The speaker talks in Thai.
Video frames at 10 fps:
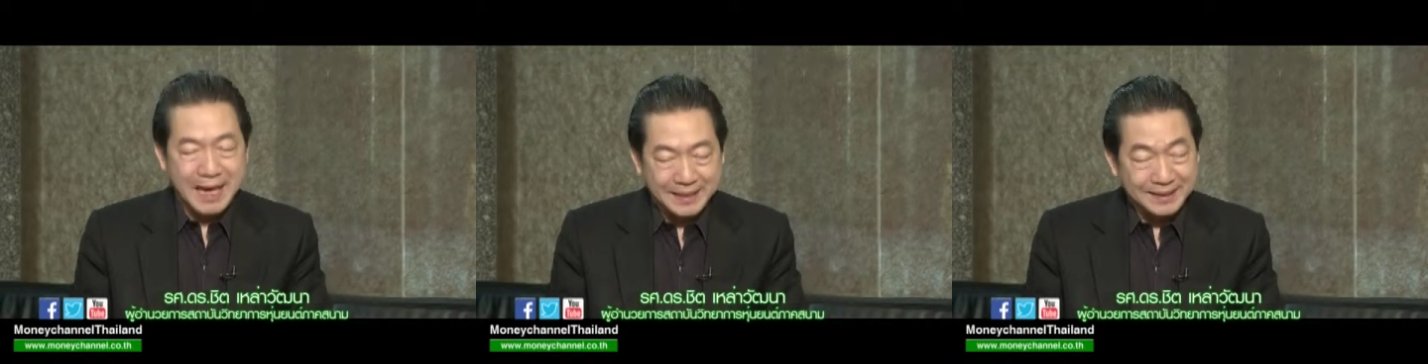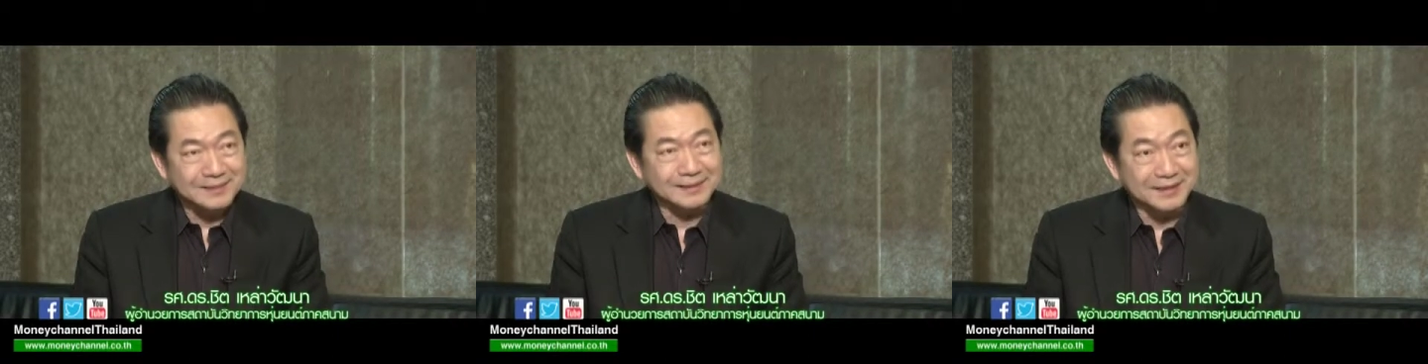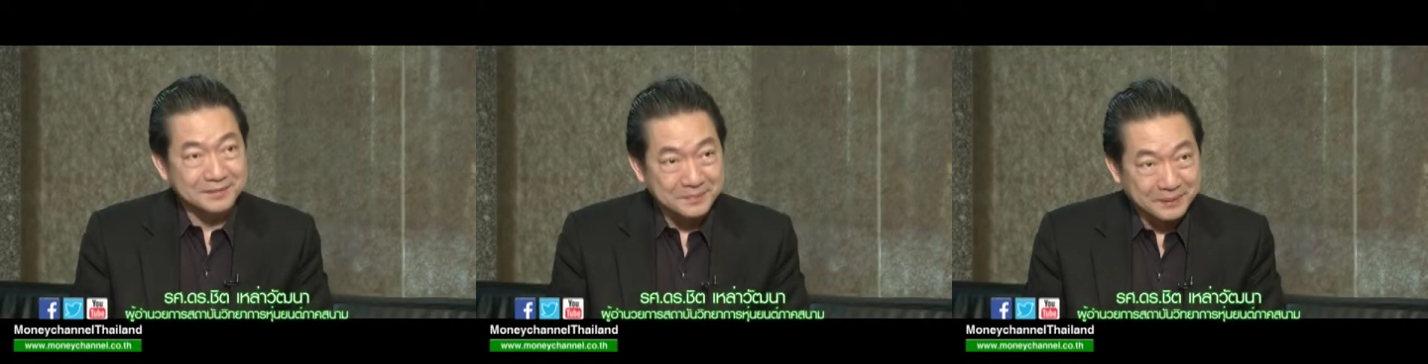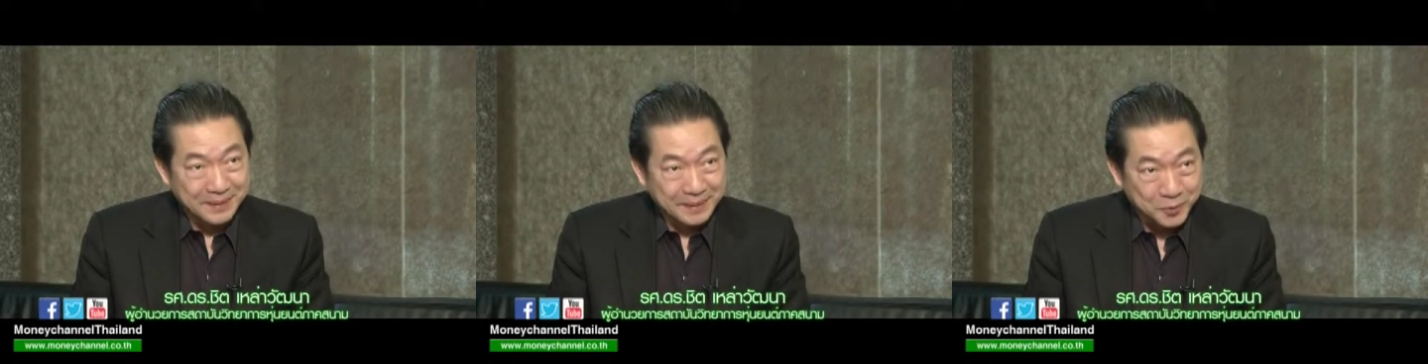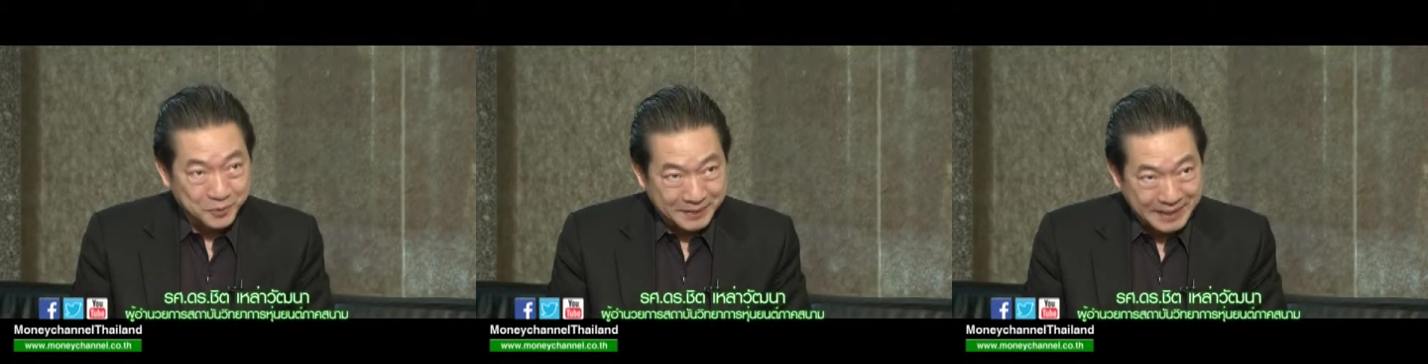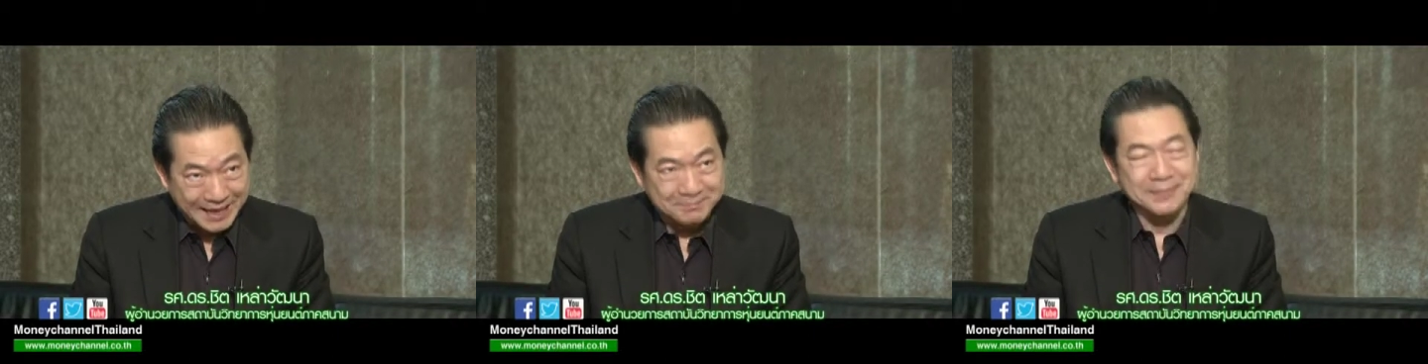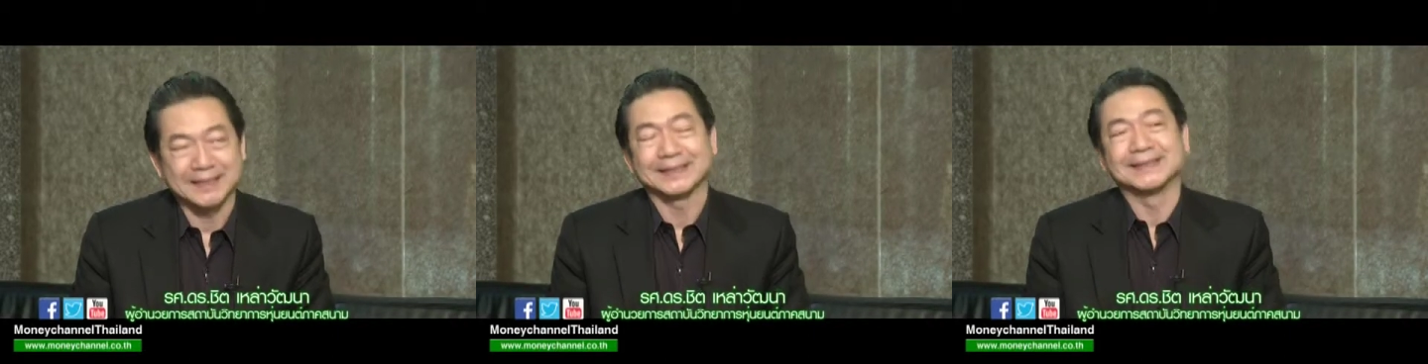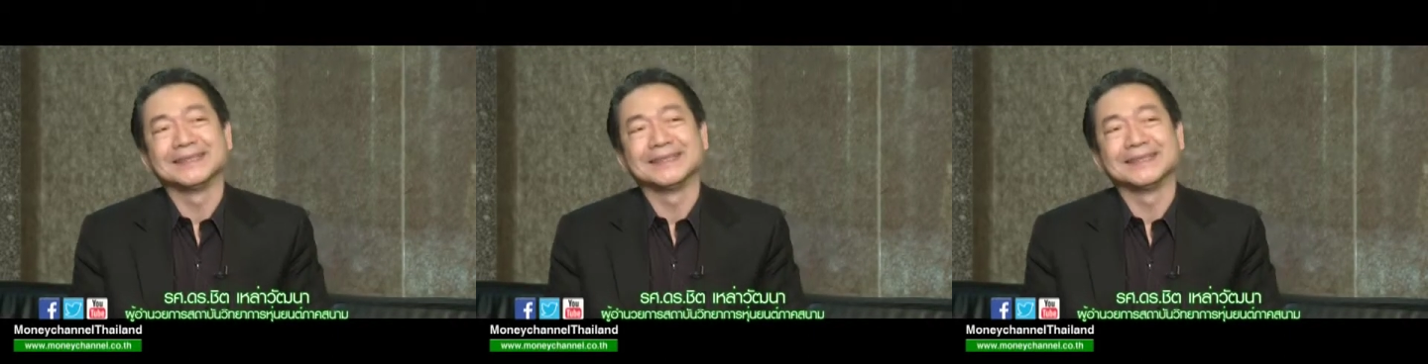ดาเนี่ยท่านจะเสร็จมาเป็นองค์ประธานเปิด